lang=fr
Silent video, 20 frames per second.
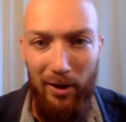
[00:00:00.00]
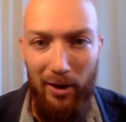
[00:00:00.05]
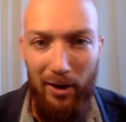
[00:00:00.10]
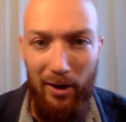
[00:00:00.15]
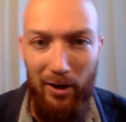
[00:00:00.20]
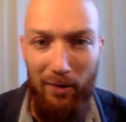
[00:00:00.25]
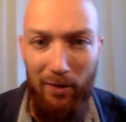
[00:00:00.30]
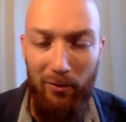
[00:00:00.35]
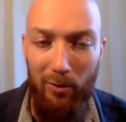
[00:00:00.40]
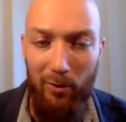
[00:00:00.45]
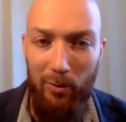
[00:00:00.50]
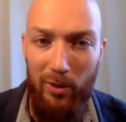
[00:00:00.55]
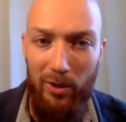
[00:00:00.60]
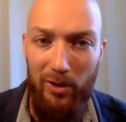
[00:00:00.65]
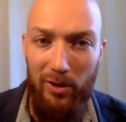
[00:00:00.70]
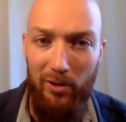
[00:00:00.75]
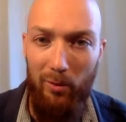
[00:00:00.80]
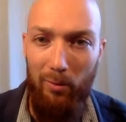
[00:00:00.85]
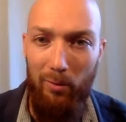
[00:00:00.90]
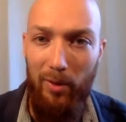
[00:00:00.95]

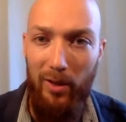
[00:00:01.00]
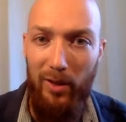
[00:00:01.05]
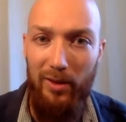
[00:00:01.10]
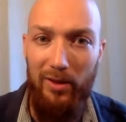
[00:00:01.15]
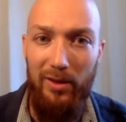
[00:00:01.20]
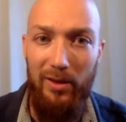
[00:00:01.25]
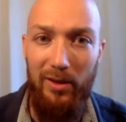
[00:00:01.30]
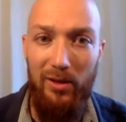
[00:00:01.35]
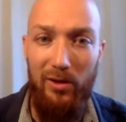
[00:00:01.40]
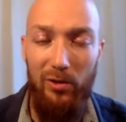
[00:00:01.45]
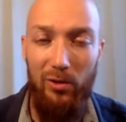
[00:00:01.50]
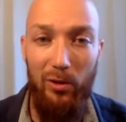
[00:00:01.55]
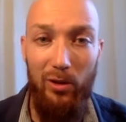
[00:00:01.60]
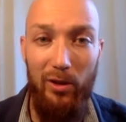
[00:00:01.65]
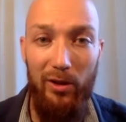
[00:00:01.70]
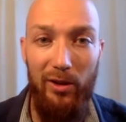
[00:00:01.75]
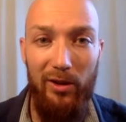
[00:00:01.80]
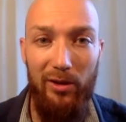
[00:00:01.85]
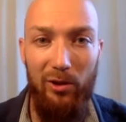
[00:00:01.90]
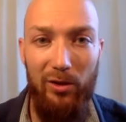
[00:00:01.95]
Information pratique sur
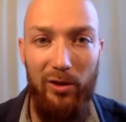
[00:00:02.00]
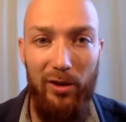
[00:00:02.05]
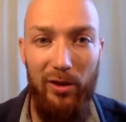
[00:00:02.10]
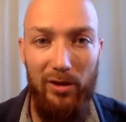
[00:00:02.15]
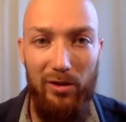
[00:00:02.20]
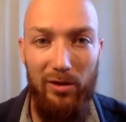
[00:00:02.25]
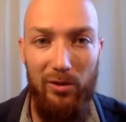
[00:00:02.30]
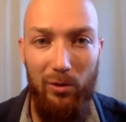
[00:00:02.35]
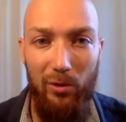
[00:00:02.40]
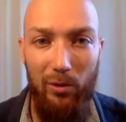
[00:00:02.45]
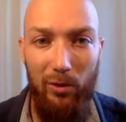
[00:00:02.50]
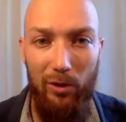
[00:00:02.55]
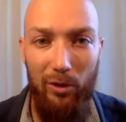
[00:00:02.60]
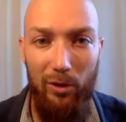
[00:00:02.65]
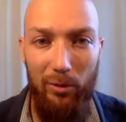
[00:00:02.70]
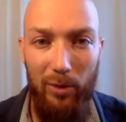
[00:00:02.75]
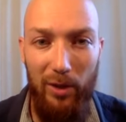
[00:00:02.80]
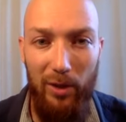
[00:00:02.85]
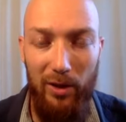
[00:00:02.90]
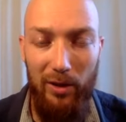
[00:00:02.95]
les donations,
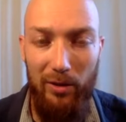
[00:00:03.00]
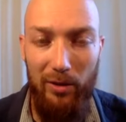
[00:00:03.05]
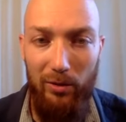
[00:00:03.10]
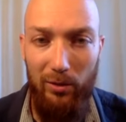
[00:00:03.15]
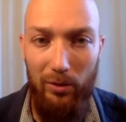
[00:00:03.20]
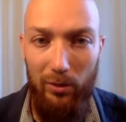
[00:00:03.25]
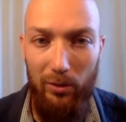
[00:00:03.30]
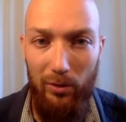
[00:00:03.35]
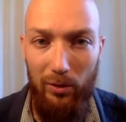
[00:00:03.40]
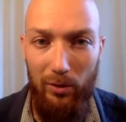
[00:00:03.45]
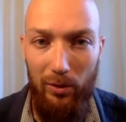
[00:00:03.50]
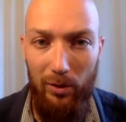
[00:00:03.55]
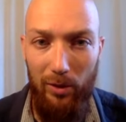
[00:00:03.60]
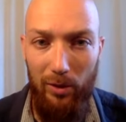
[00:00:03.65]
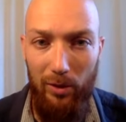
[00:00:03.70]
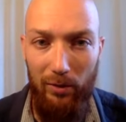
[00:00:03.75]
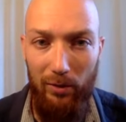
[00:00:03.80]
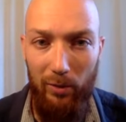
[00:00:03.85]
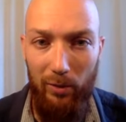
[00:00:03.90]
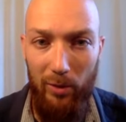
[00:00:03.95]
le prix de
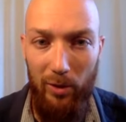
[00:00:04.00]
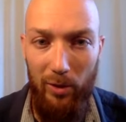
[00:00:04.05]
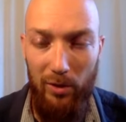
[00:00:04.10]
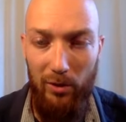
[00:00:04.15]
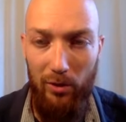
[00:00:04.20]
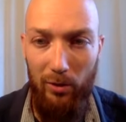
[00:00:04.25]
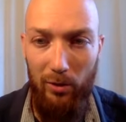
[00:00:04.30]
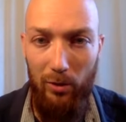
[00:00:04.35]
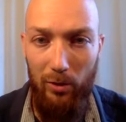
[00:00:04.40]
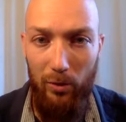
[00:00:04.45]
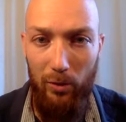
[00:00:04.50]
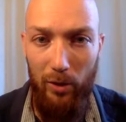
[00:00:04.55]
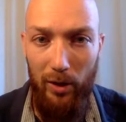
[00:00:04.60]
la formation.